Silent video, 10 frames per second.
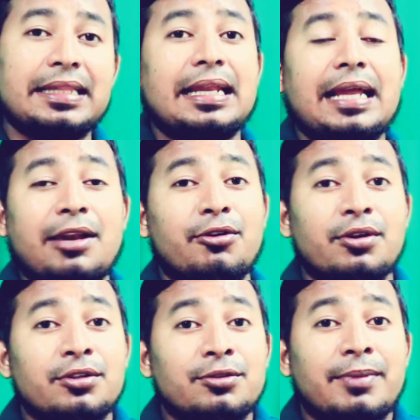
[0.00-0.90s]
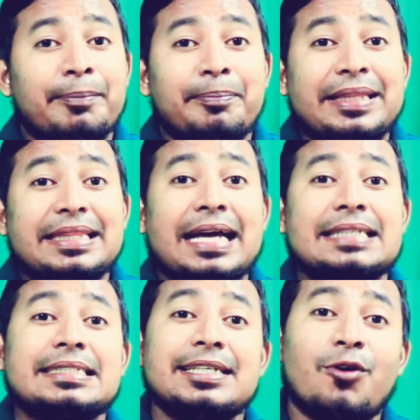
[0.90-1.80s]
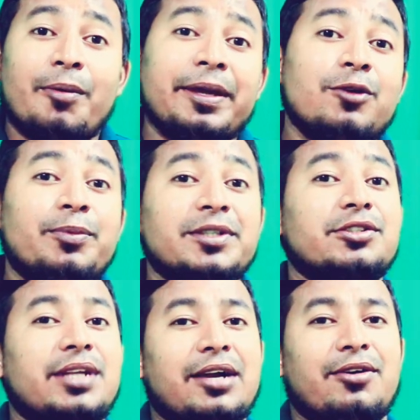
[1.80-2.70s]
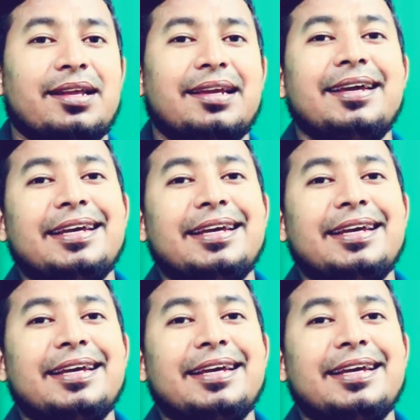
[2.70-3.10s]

তার কারণ হলো তোমার পিতা যে রবের উপাসনা করে